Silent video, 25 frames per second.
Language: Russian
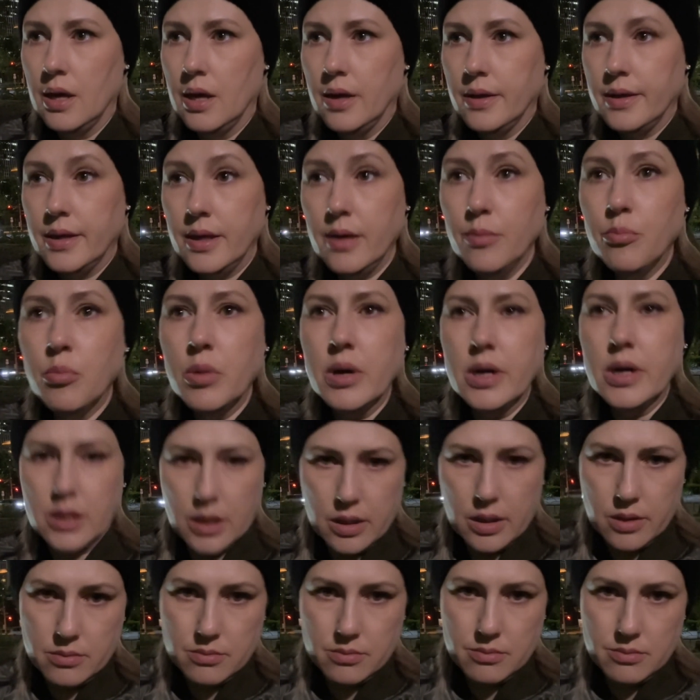и
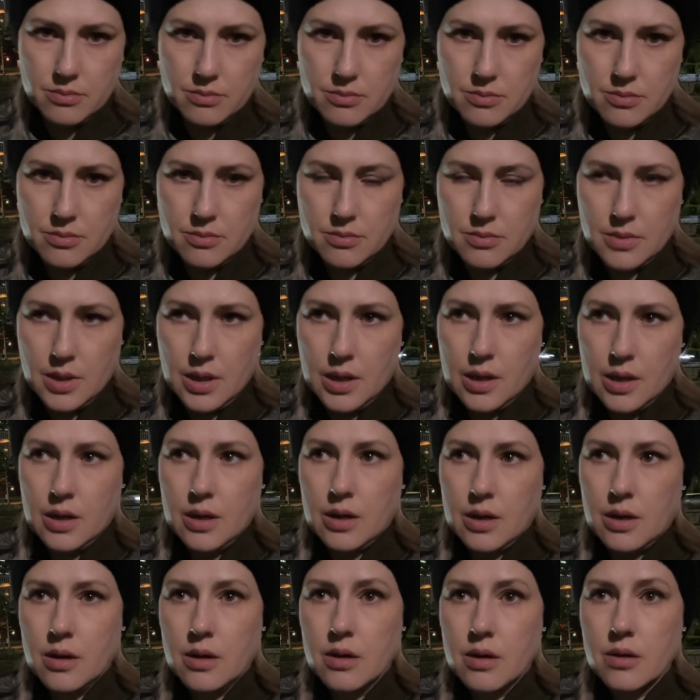мыло.
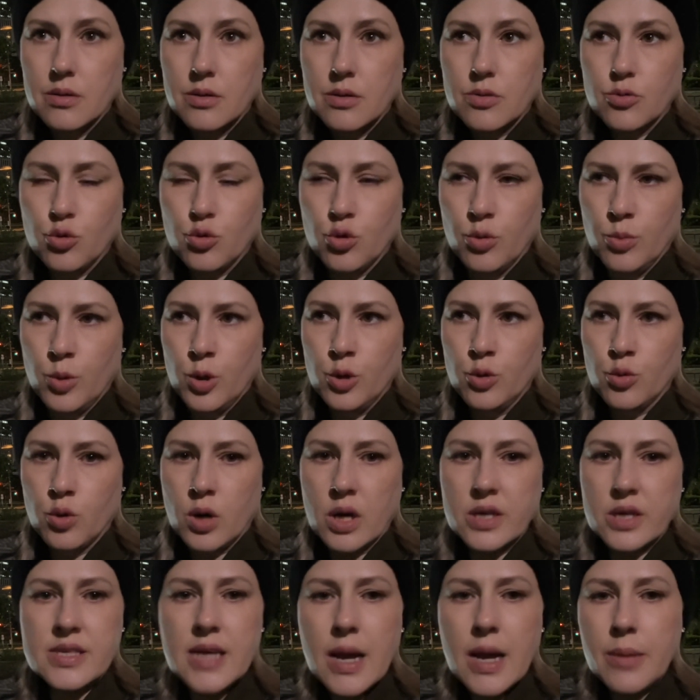Думаю, ну
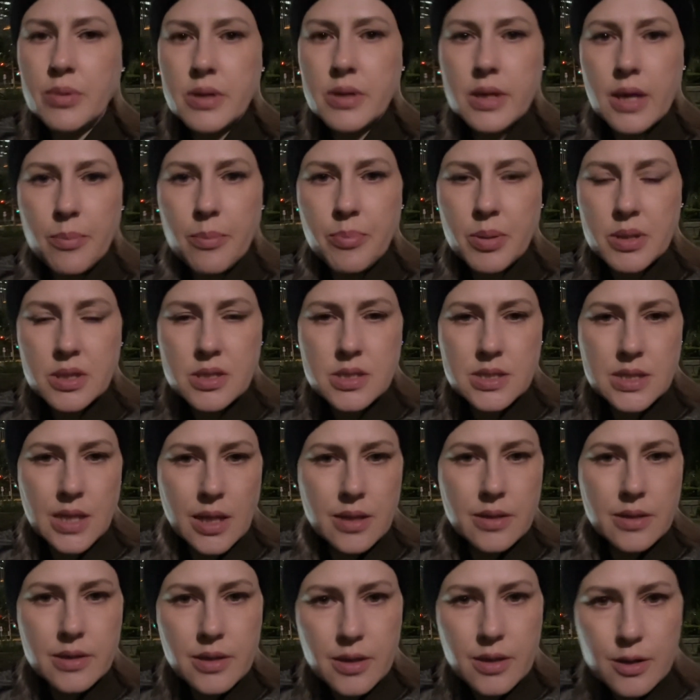хотя бы я
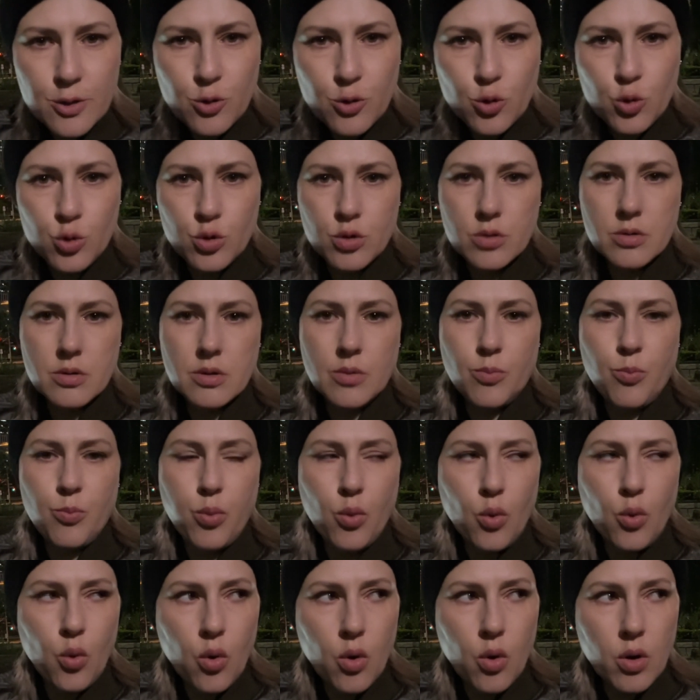поностальгирую
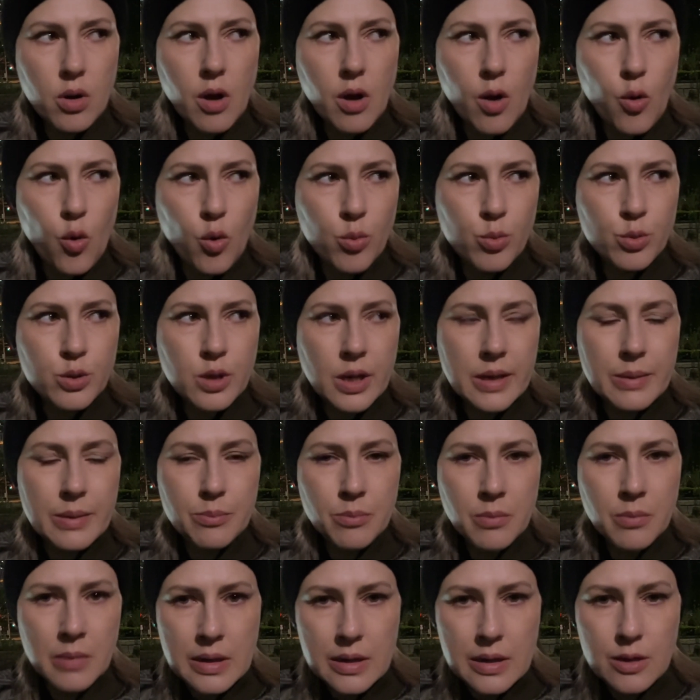по какому-то
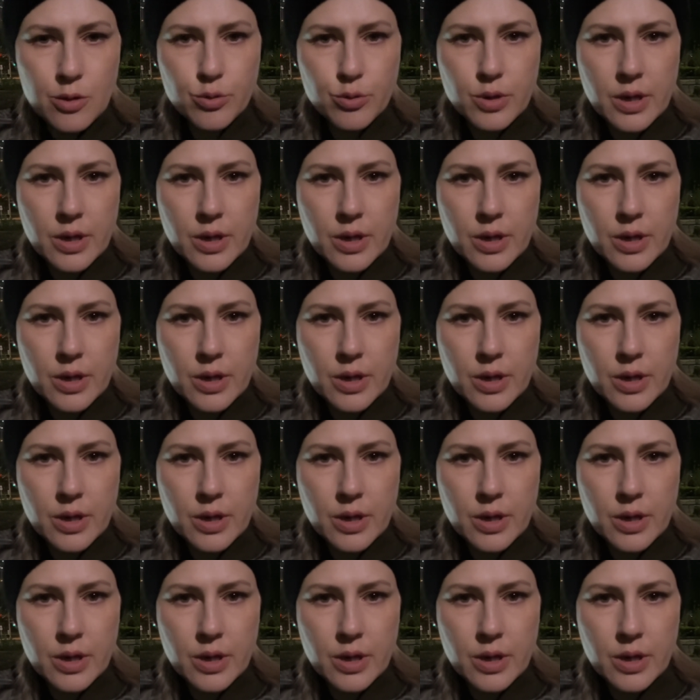мылу.